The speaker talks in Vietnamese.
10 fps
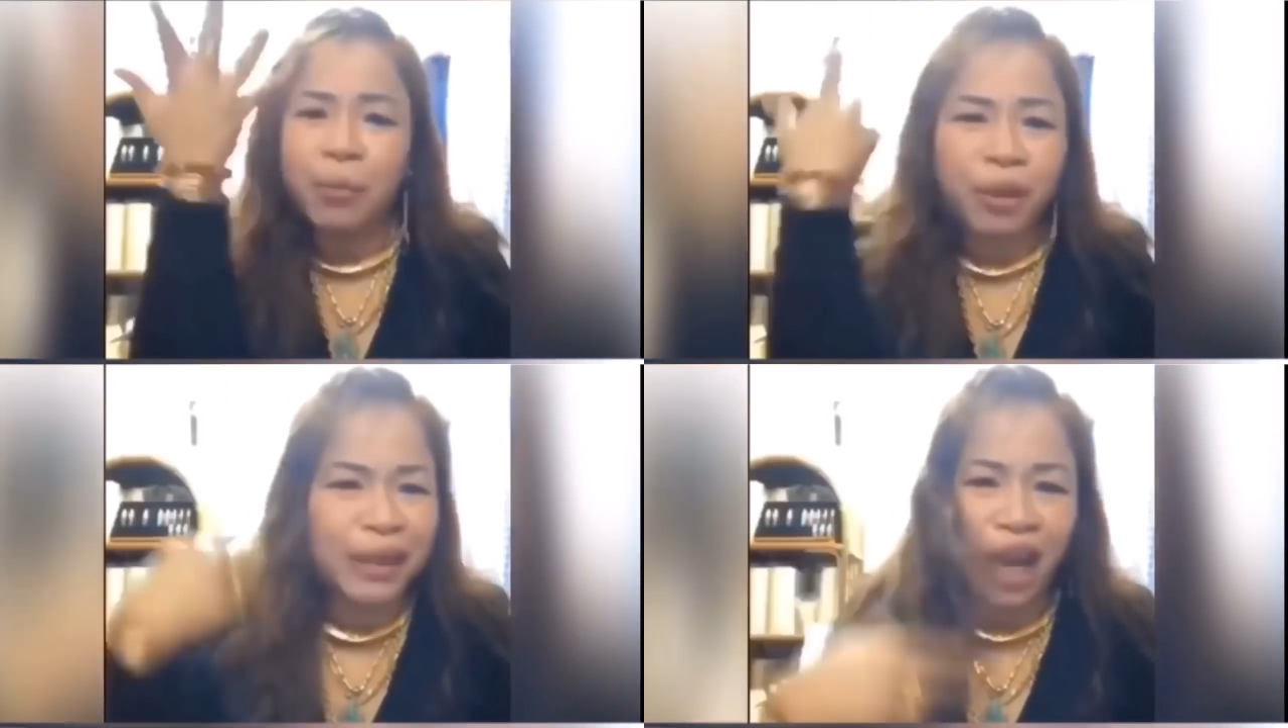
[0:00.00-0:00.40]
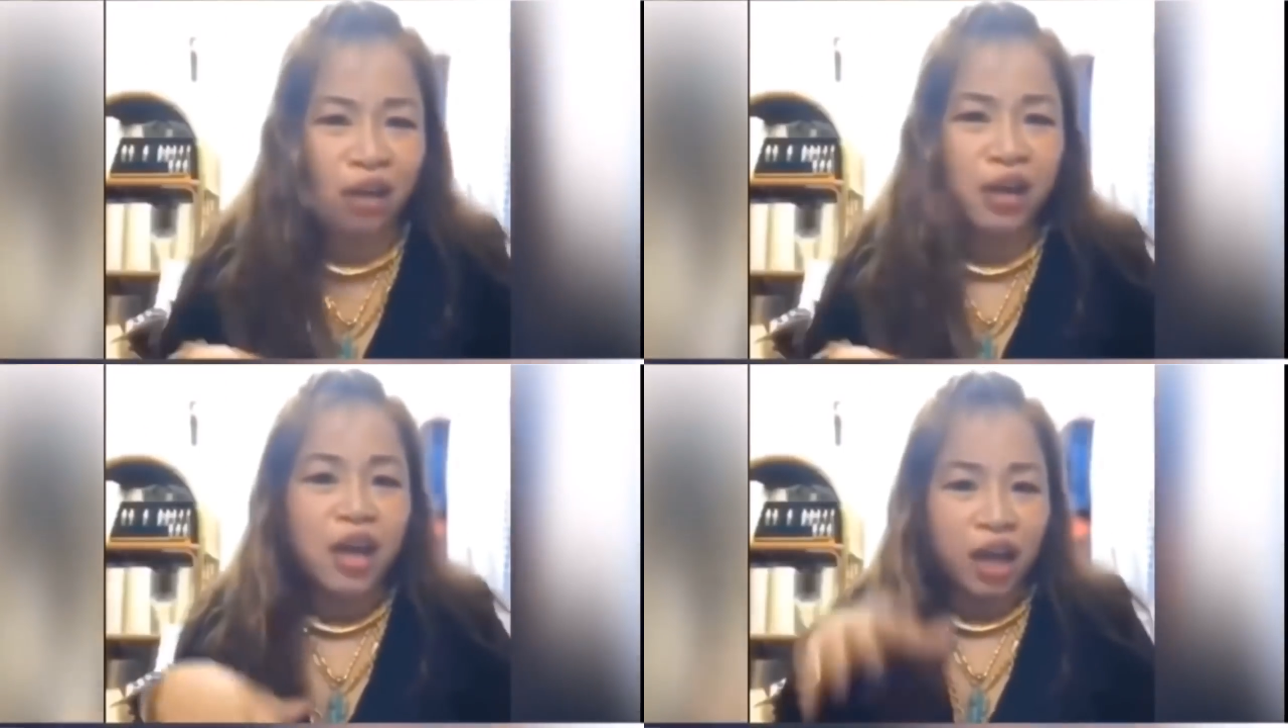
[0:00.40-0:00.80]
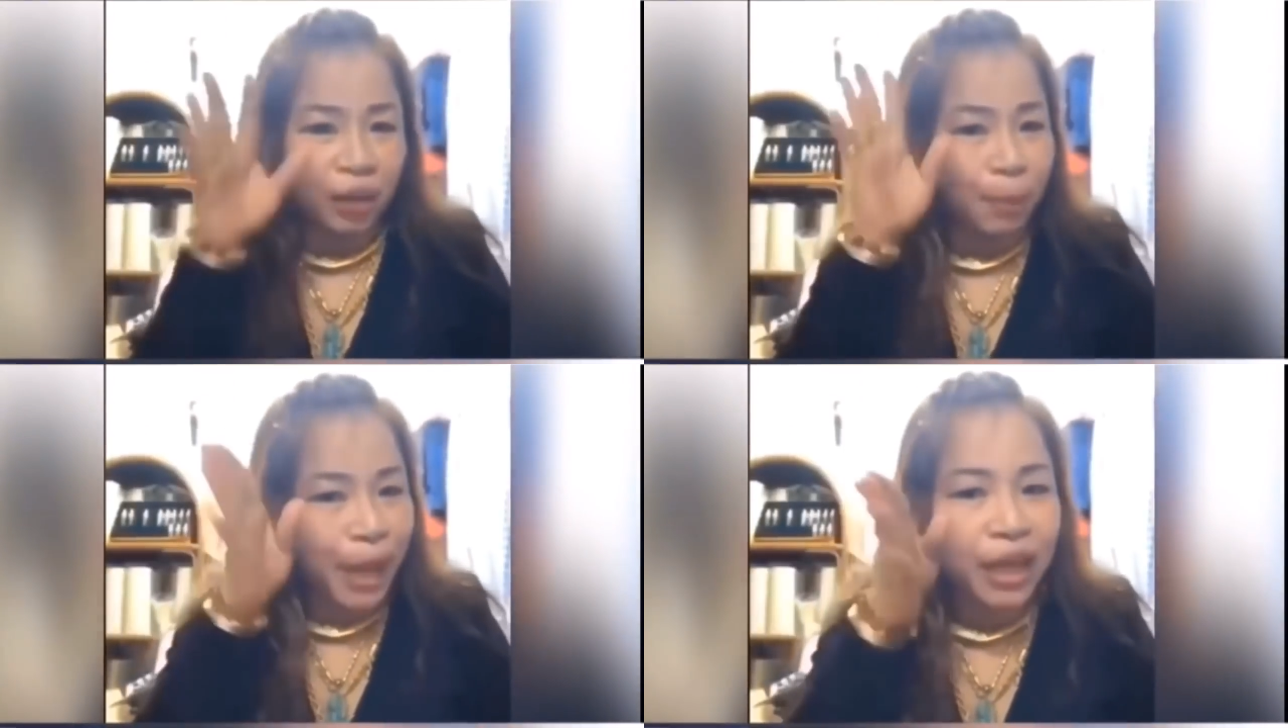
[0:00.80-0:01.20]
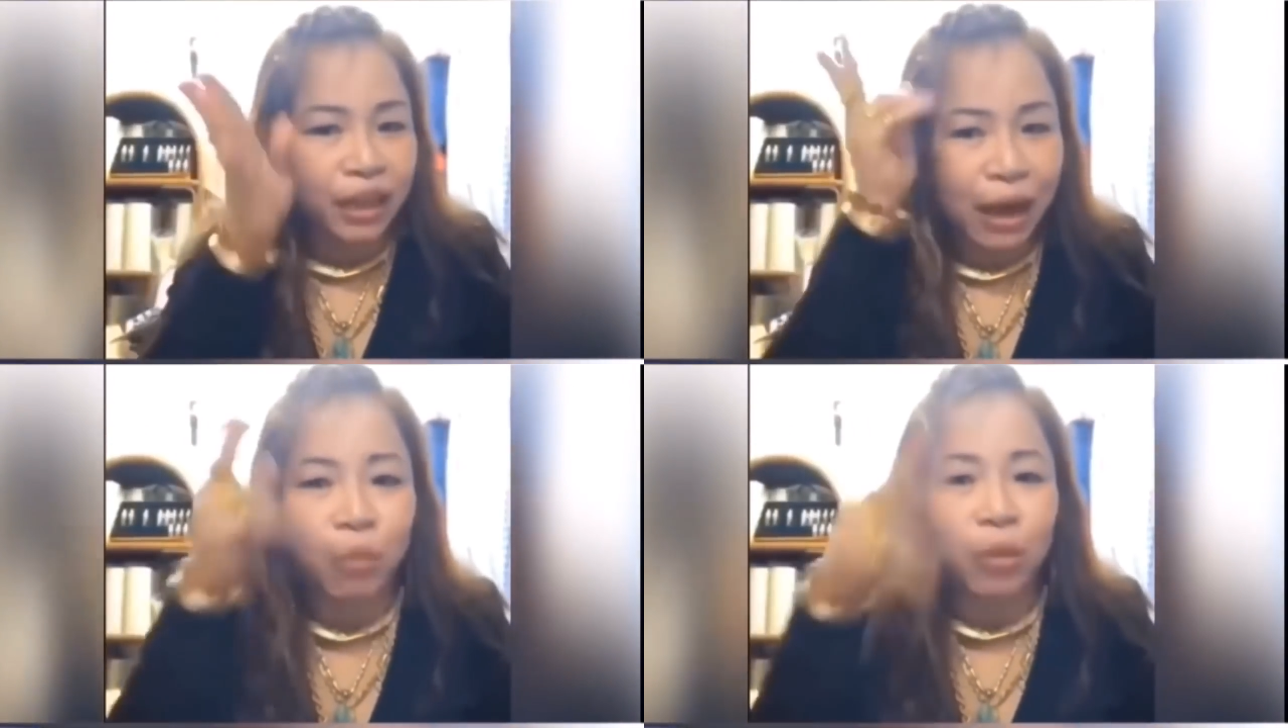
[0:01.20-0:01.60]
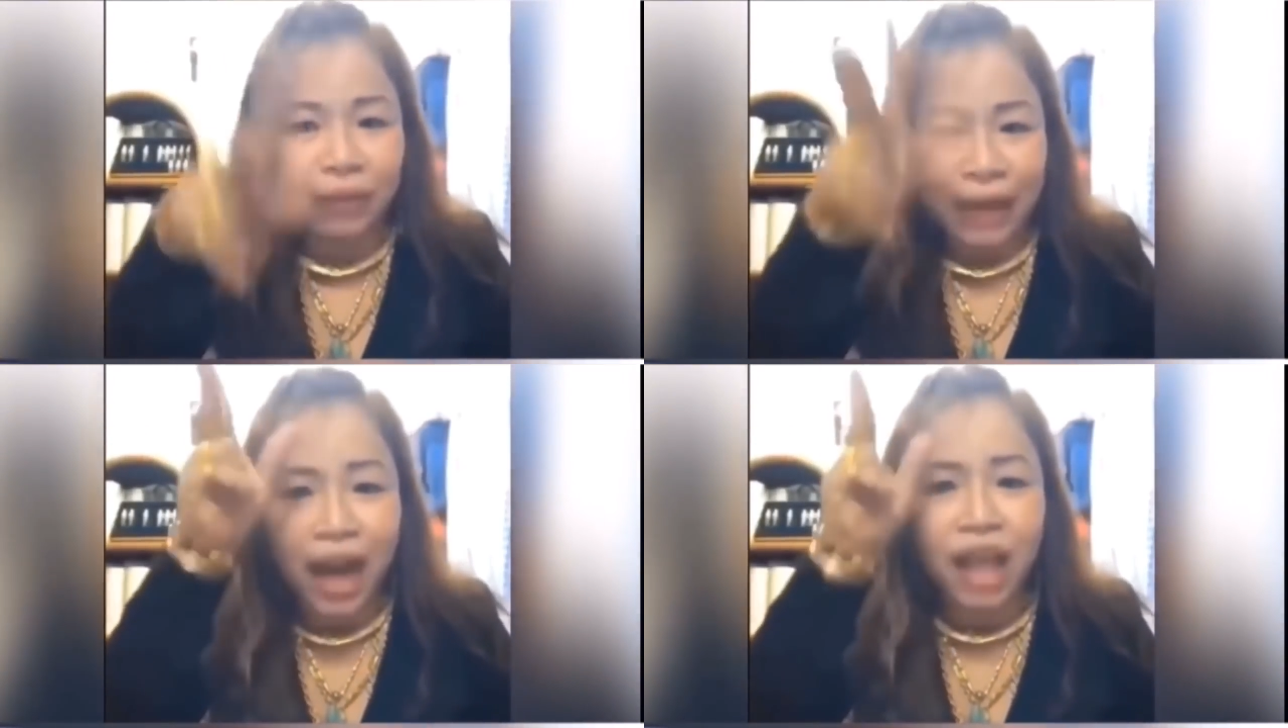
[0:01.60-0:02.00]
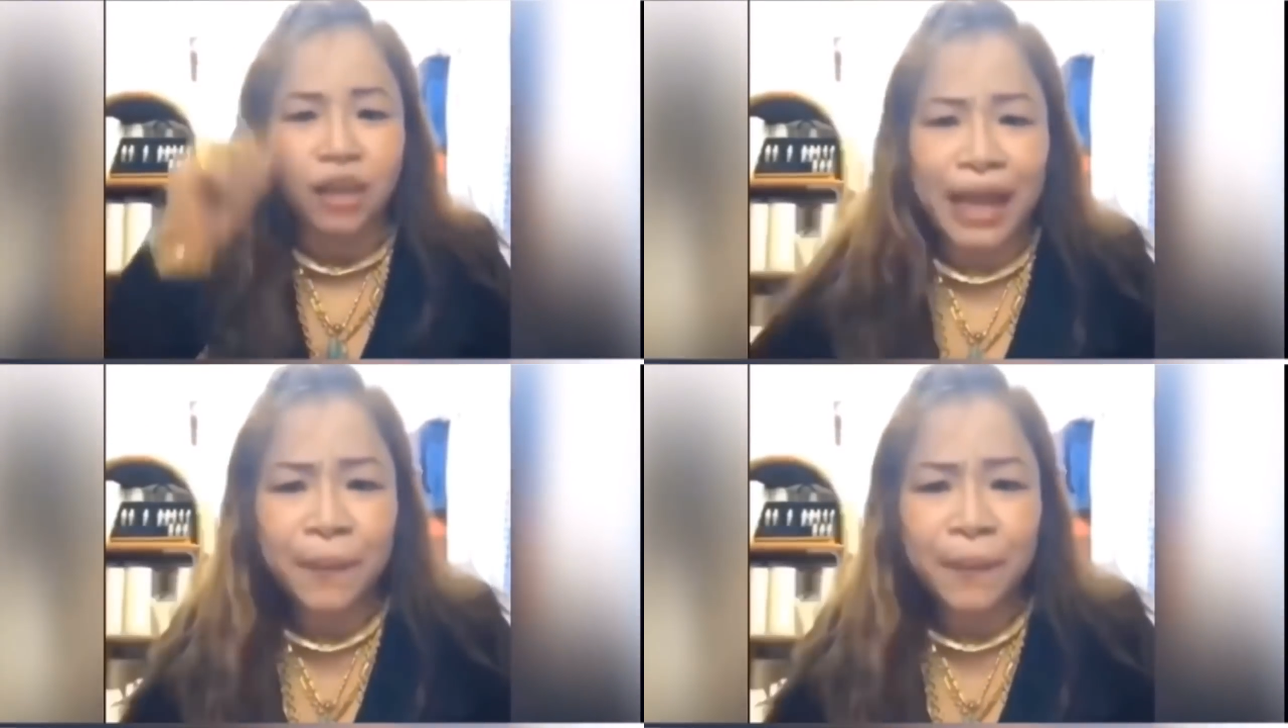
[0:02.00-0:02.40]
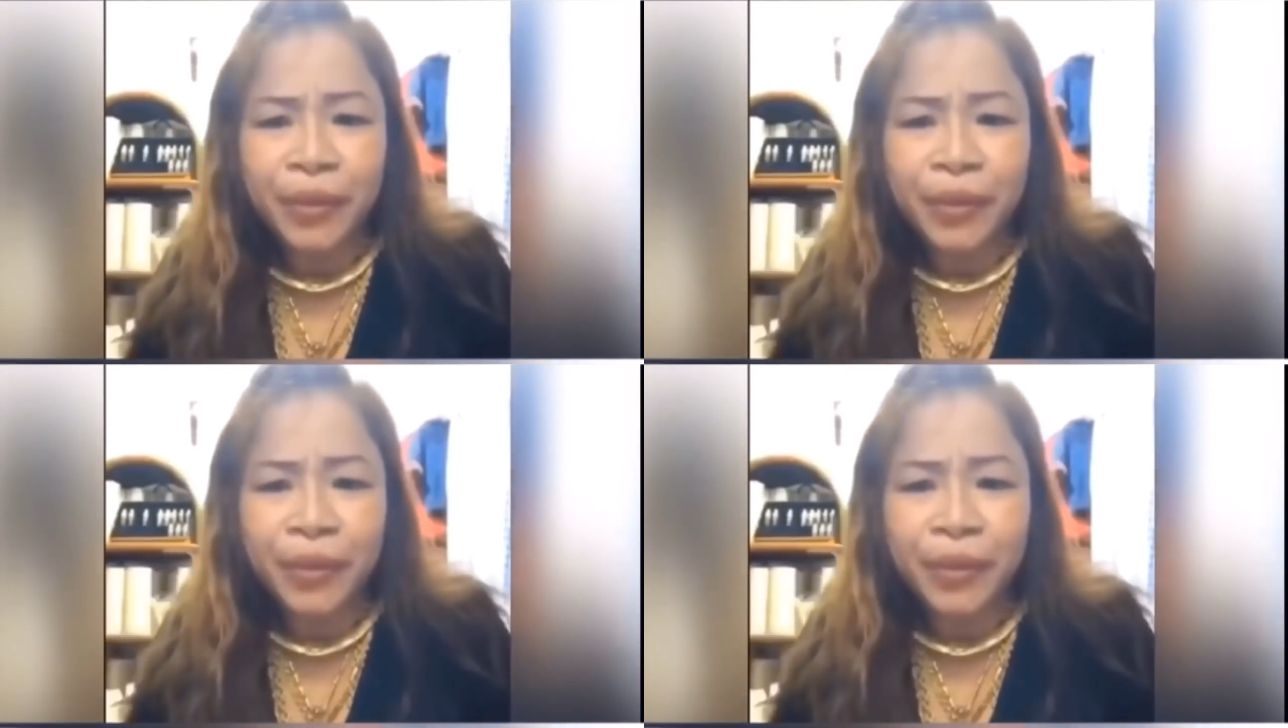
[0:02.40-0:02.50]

có biết chữ tao biết thì tao đọc tao trả lời tụi bay